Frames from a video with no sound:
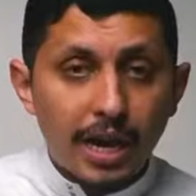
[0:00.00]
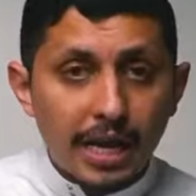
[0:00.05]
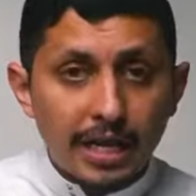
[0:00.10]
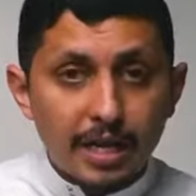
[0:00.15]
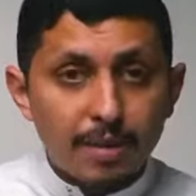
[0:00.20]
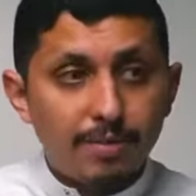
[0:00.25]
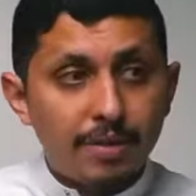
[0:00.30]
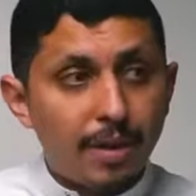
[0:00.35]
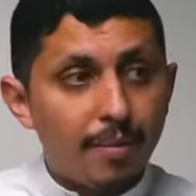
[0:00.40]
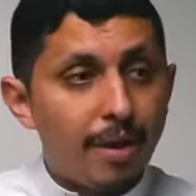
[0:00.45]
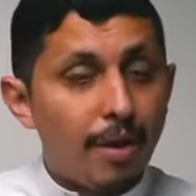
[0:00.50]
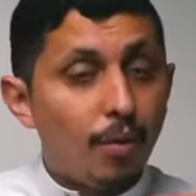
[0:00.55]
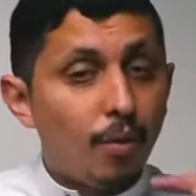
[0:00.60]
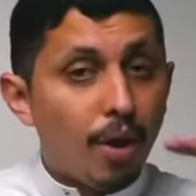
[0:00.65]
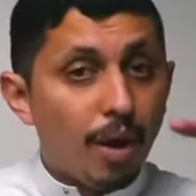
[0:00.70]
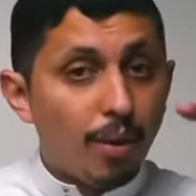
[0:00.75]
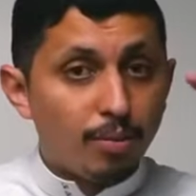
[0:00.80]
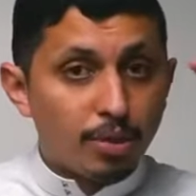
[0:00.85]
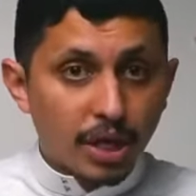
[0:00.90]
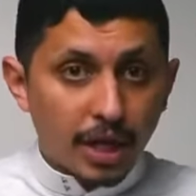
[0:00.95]
لا تبدا
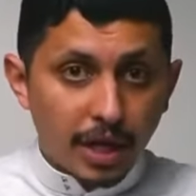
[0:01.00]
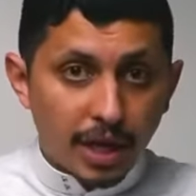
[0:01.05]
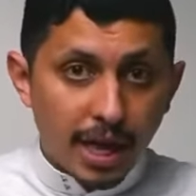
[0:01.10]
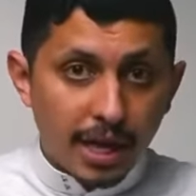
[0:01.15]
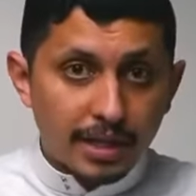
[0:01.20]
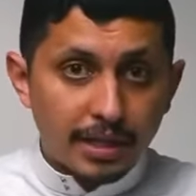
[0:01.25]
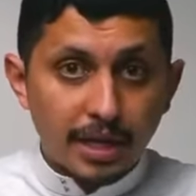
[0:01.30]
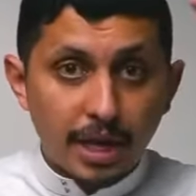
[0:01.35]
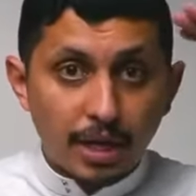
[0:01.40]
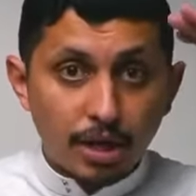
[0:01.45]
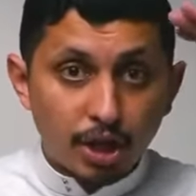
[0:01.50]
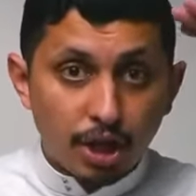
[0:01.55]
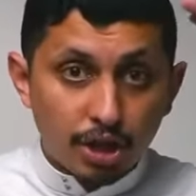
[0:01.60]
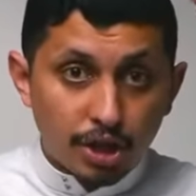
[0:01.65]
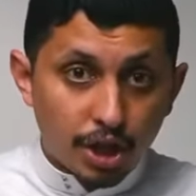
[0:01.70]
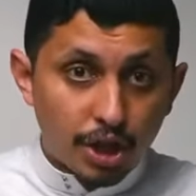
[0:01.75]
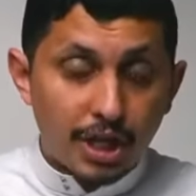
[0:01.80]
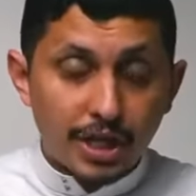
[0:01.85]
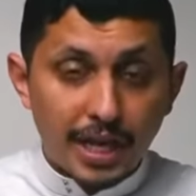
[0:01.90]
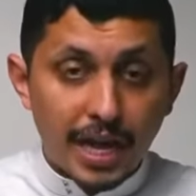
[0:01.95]
بانواع مسكنات
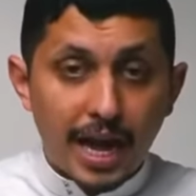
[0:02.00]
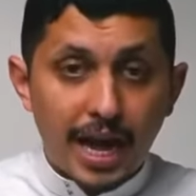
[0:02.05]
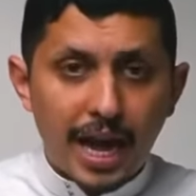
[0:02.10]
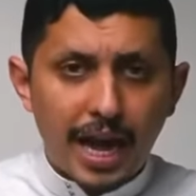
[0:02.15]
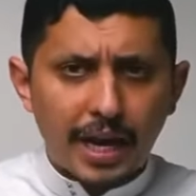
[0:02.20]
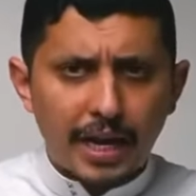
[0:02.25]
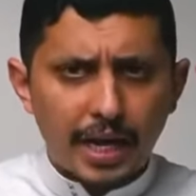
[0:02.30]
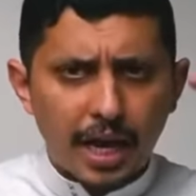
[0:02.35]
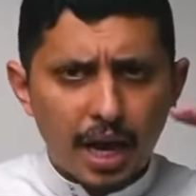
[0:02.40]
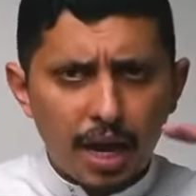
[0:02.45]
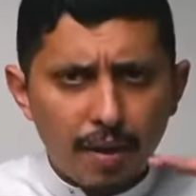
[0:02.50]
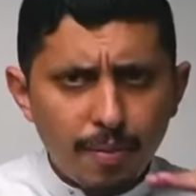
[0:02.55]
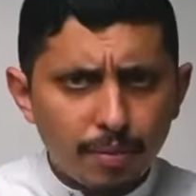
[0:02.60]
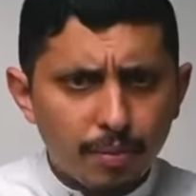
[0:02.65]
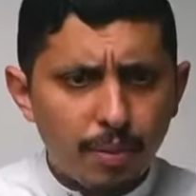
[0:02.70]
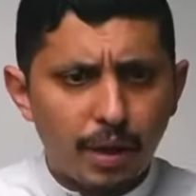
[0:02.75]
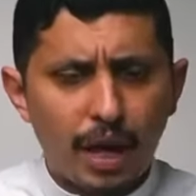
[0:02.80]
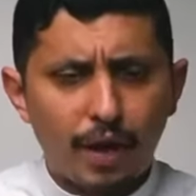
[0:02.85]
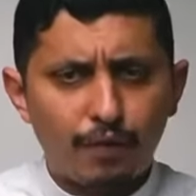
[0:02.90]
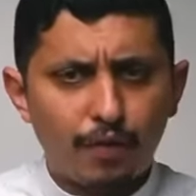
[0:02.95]
شدتها عاليه، ابد
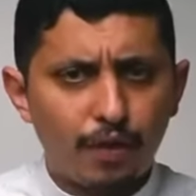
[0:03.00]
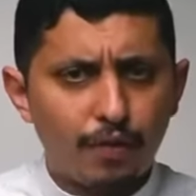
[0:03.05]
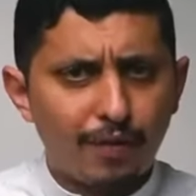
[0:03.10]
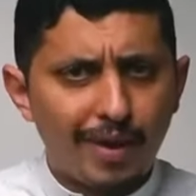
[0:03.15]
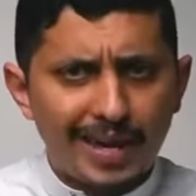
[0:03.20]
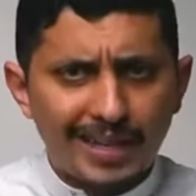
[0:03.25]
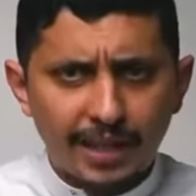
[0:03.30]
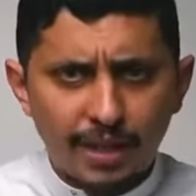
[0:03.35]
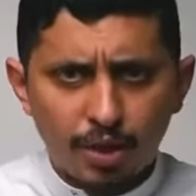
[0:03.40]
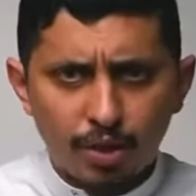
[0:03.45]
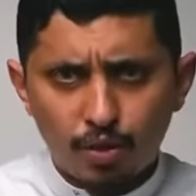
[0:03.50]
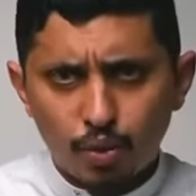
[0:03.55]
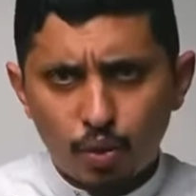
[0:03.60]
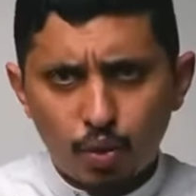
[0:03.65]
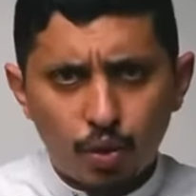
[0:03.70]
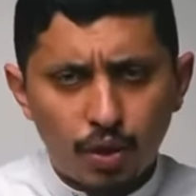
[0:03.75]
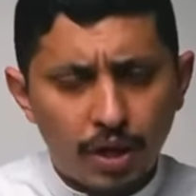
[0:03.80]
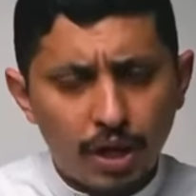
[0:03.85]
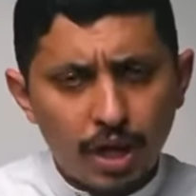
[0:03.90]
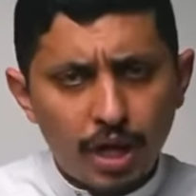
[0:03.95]
بالخفيف، عاده
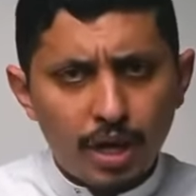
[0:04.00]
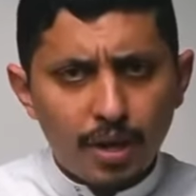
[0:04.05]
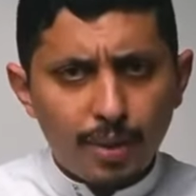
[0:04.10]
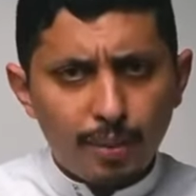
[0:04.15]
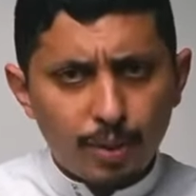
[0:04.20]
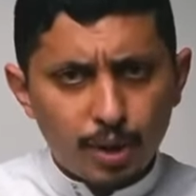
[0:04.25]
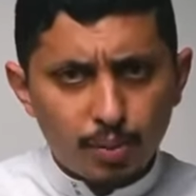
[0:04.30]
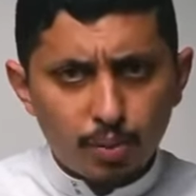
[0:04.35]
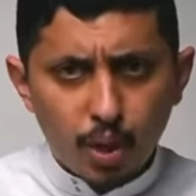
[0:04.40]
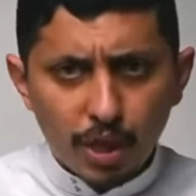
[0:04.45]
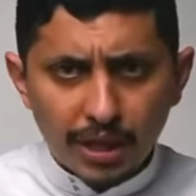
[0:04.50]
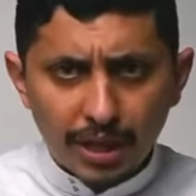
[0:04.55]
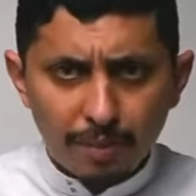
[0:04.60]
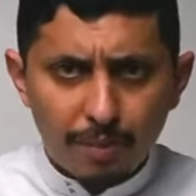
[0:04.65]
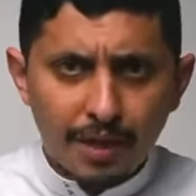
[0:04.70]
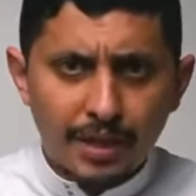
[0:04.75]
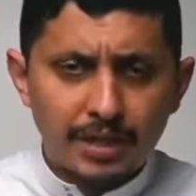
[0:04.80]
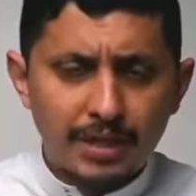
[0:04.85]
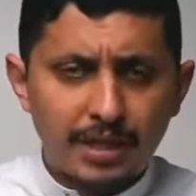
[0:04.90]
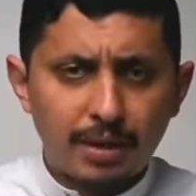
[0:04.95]
تكون مجموعه
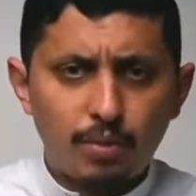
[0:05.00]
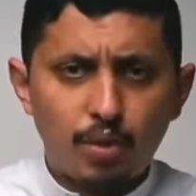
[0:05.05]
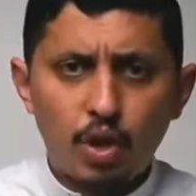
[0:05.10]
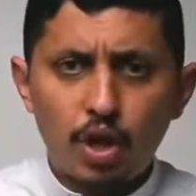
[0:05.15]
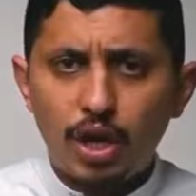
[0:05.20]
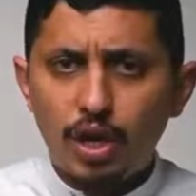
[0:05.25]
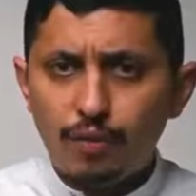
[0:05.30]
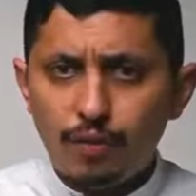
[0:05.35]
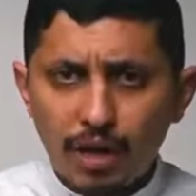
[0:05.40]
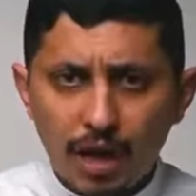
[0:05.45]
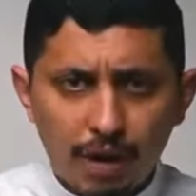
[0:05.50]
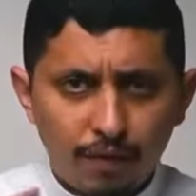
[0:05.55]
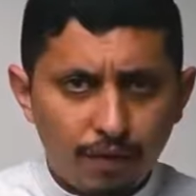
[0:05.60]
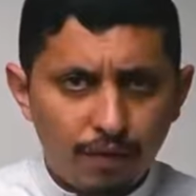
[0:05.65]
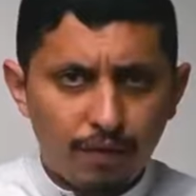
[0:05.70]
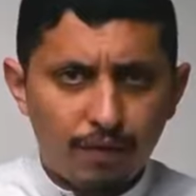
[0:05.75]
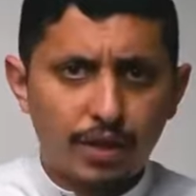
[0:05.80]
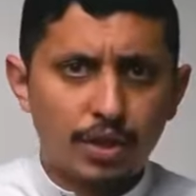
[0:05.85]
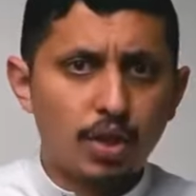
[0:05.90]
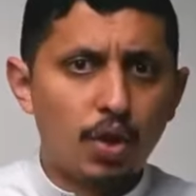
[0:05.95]
البارستامول اللي فيها
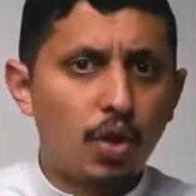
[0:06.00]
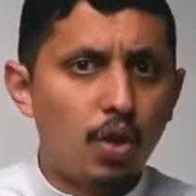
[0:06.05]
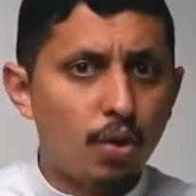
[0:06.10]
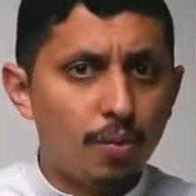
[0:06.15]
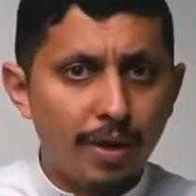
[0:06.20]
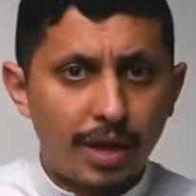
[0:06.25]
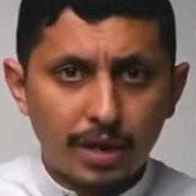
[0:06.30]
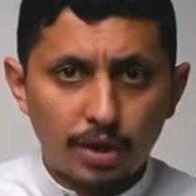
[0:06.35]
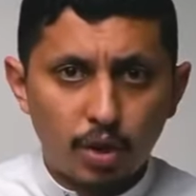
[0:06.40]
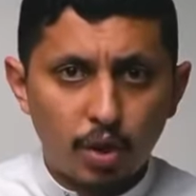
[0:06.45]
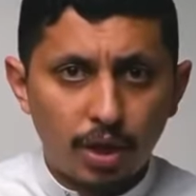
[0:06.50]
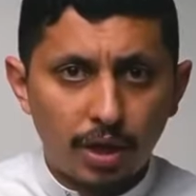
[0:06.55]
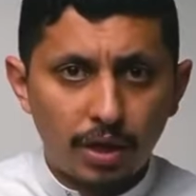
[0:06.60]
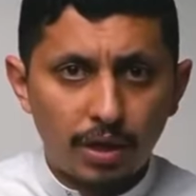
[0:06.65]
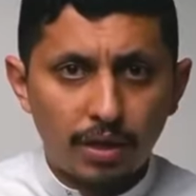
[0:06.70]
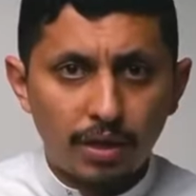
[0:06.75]
الفيفادول والبنادول.